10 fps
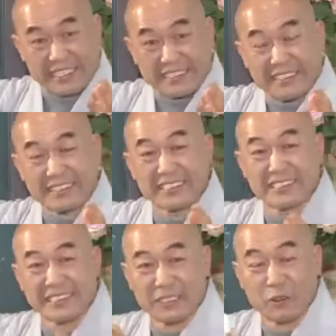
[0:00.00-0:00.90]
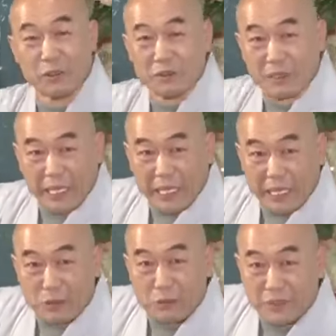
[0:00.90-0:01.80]
스승들이 다
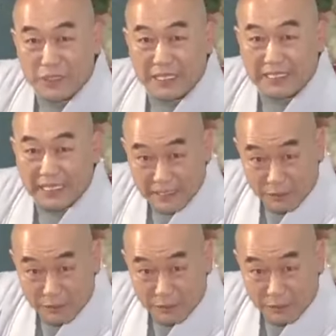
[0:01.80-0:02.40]
훔쳐놨다,